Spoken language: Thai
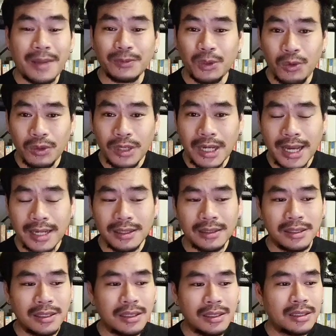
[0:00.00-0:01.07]
ความทุกข์นั้น
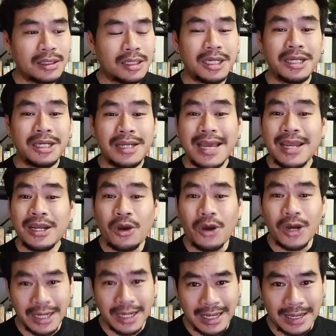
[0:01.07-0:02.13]
คือแน่น
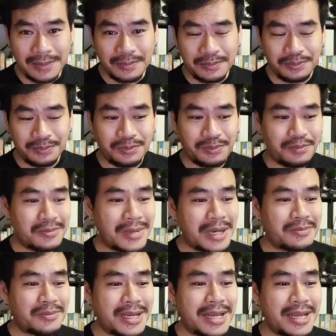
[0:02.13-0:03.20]
อนนะครับ
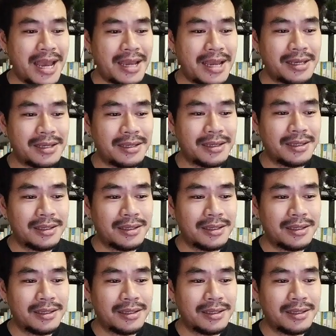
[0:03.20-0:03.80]
มันไม่ได้